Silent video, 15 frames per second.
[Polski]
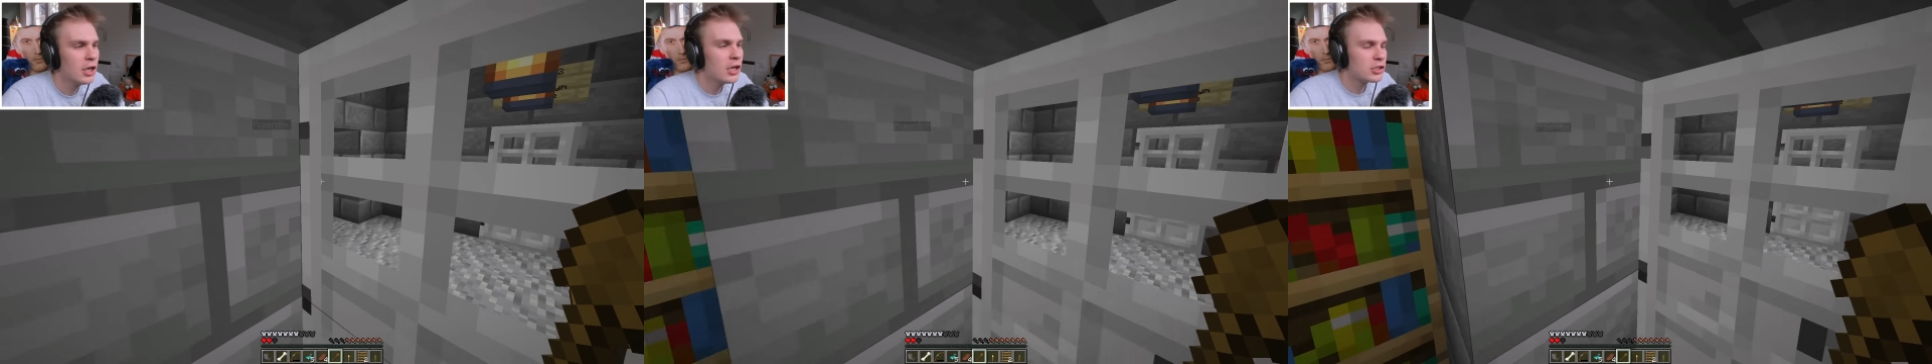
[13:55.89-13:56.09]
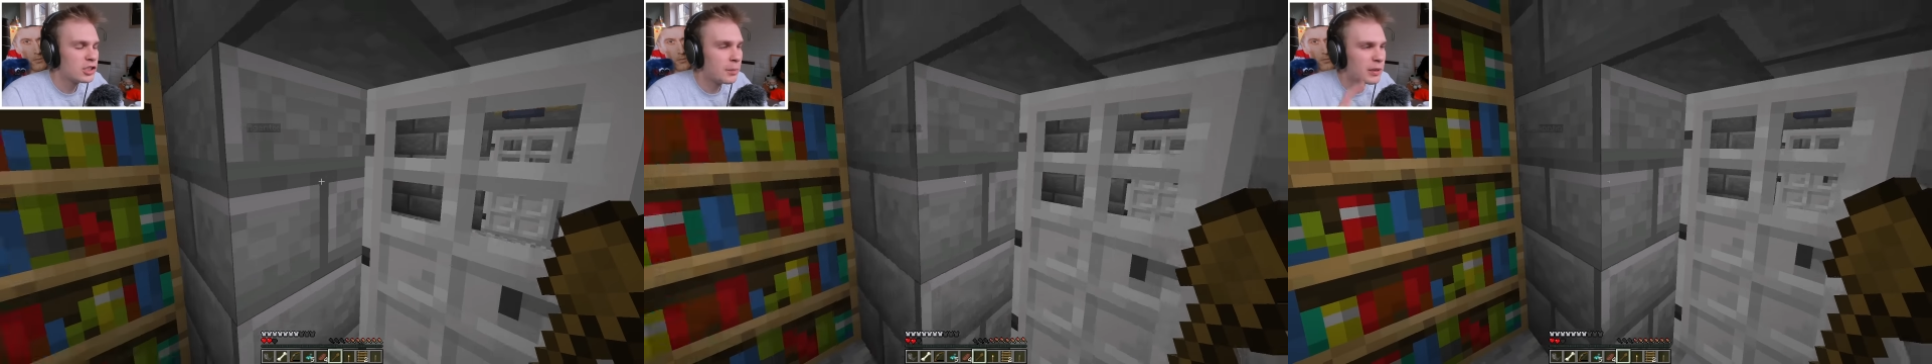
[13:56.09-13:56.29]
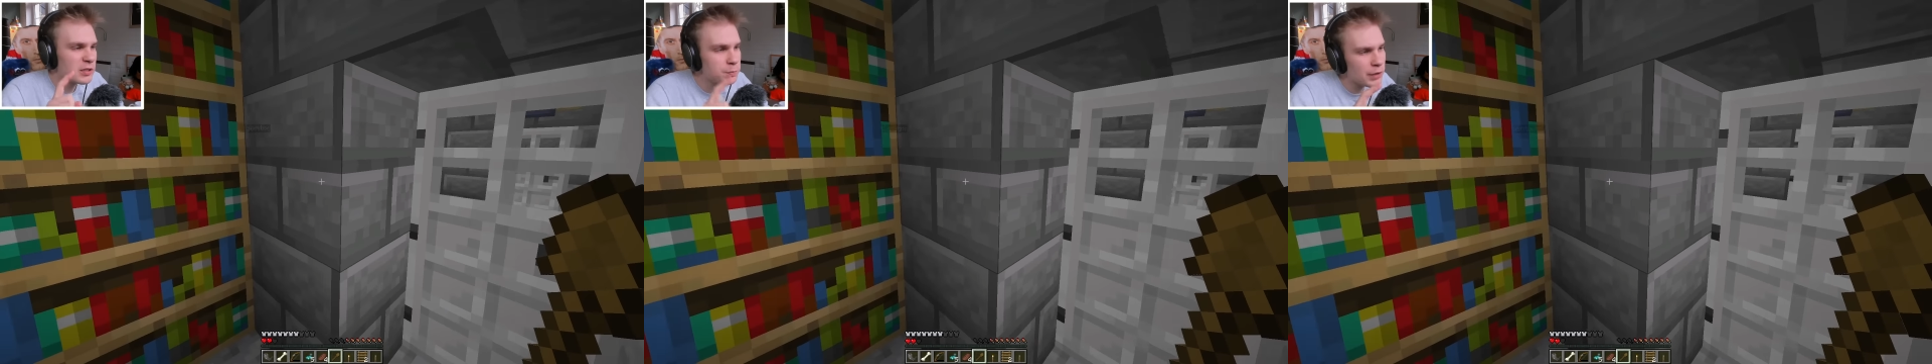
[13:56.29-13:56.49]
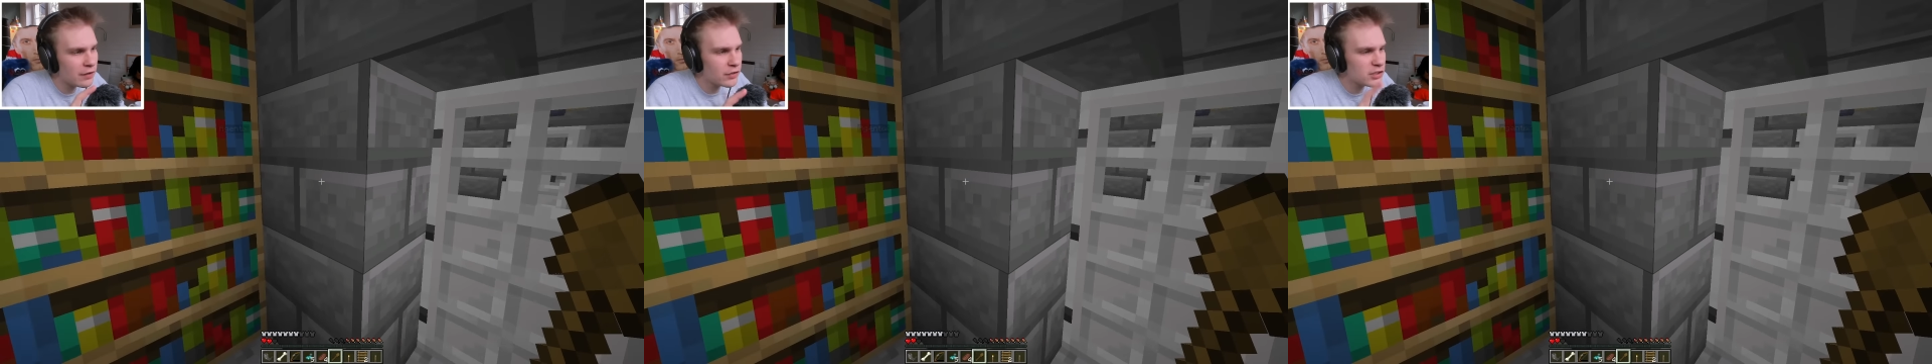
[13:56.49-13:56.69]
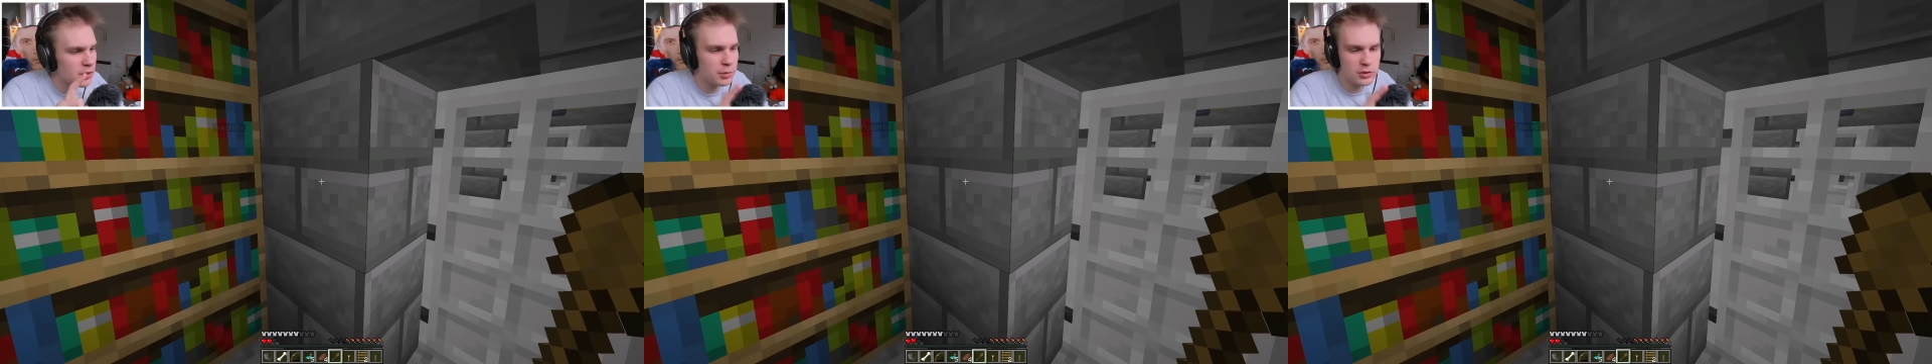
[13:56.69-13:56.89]
Trzeba
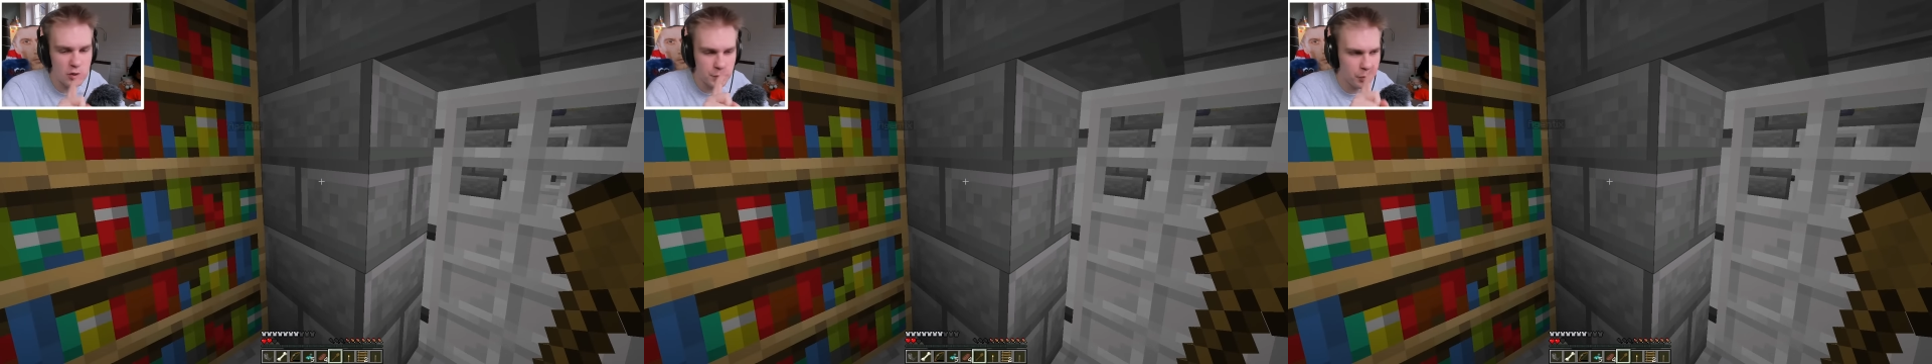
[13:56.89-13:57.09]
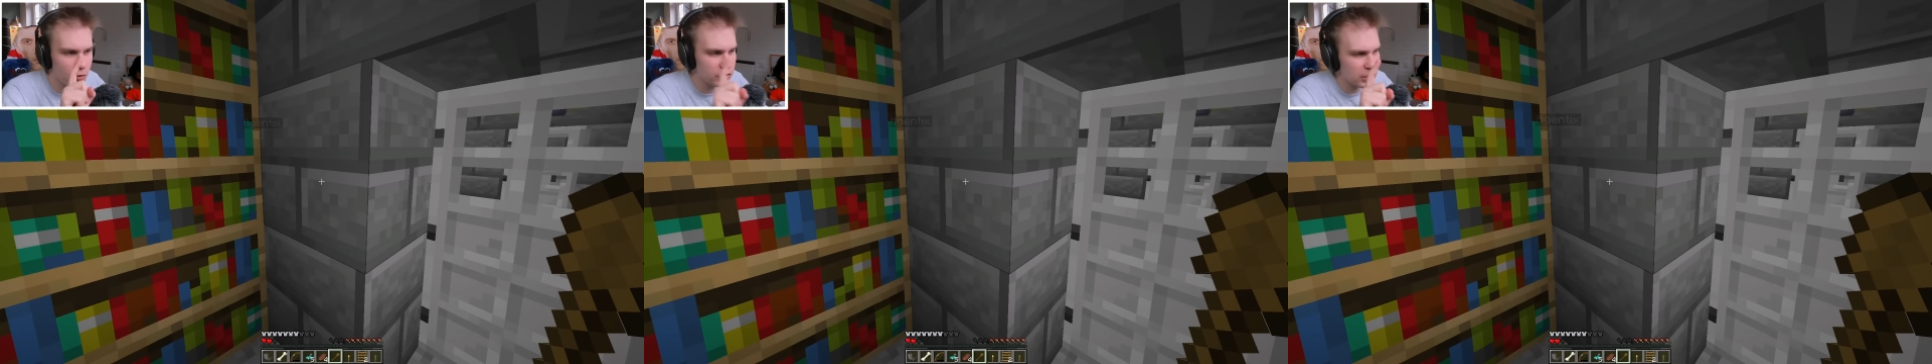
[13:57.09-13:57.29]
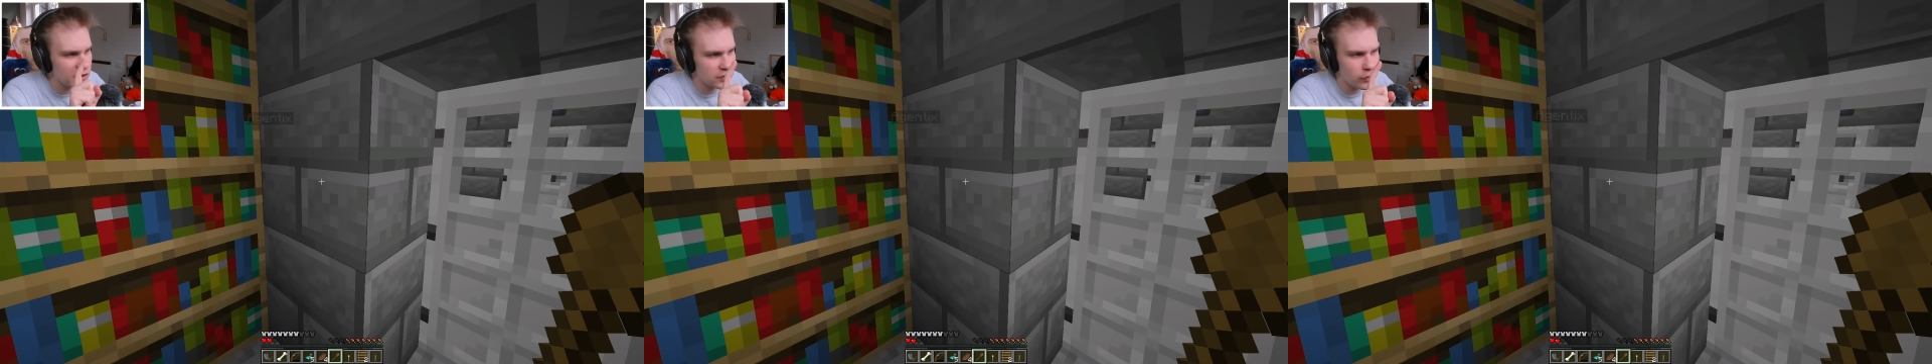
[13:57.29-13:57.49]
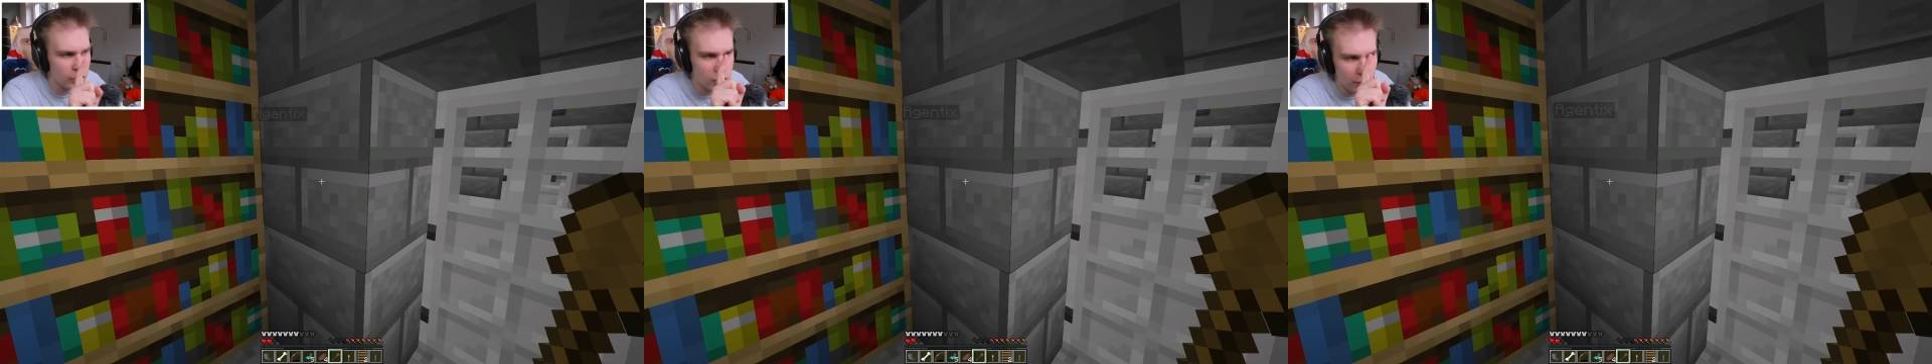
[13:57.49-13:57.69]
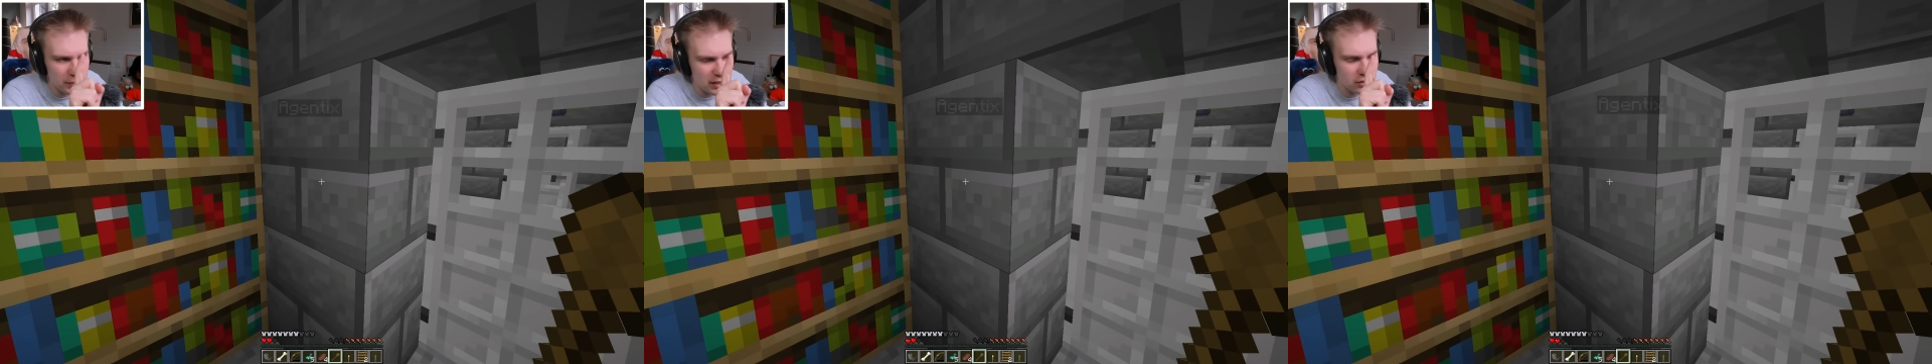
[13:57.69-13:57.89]
sprawiać, żeby to społeczeństwo i
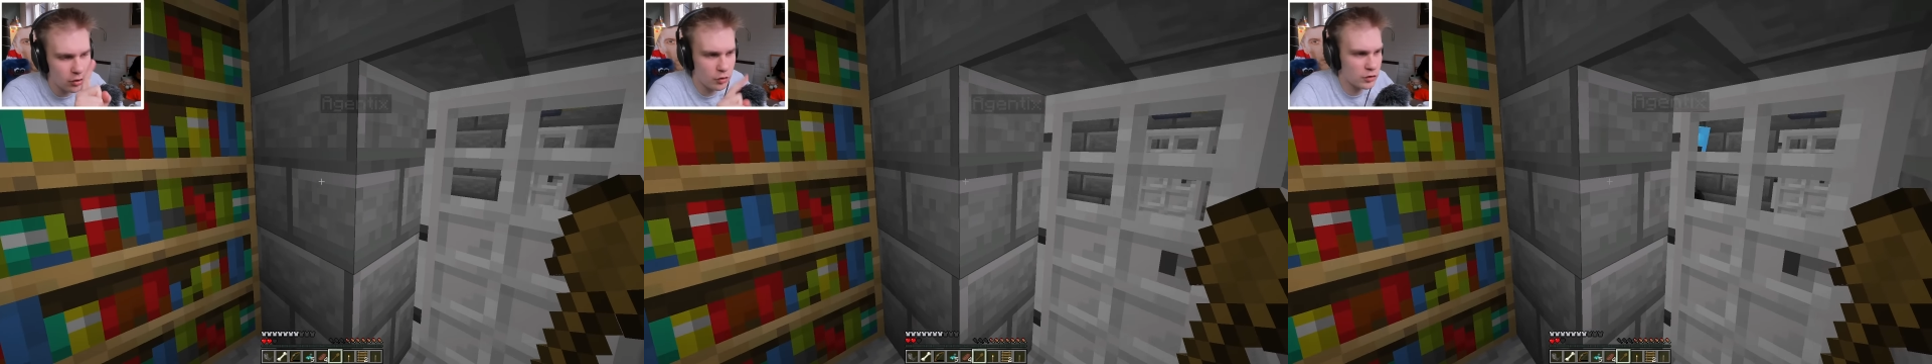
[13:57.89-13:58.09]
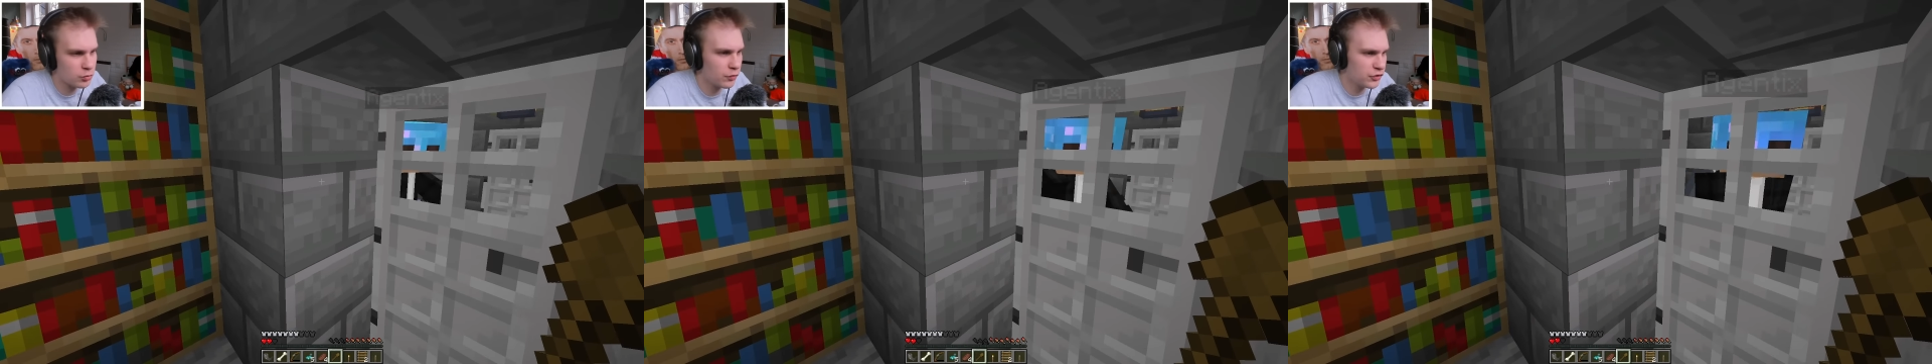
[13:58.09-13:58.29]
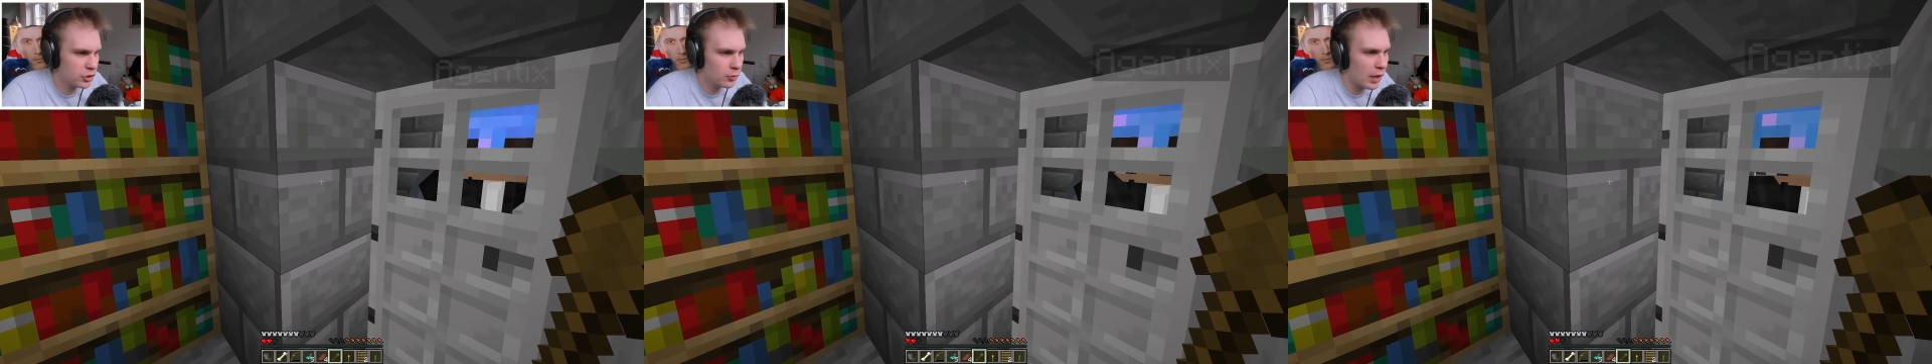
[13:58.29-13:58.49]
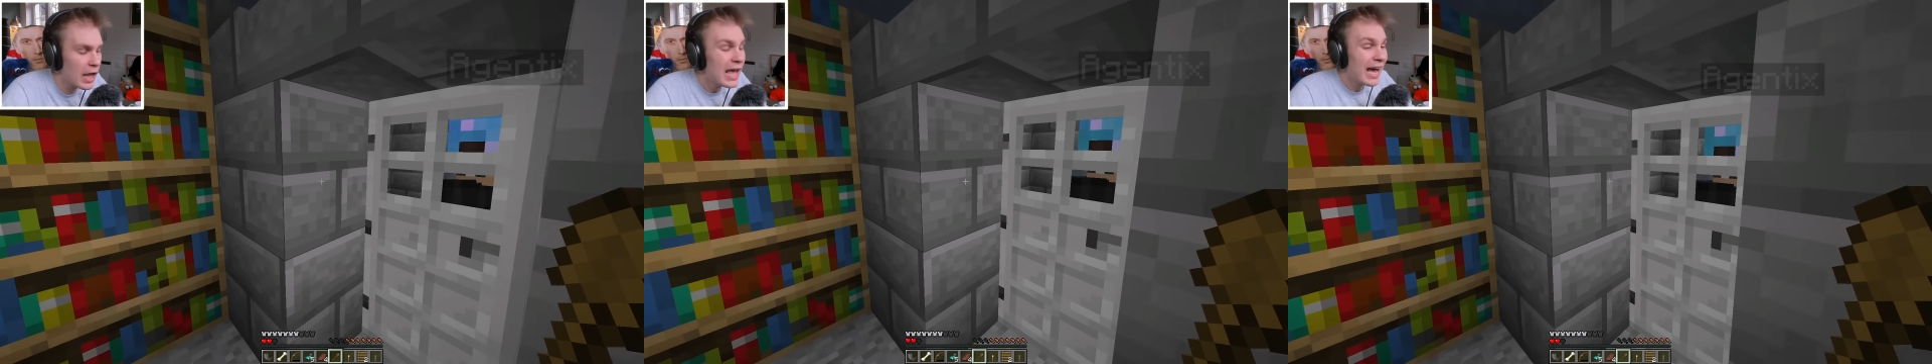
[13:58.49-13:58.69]
to miasto rosło w siłę.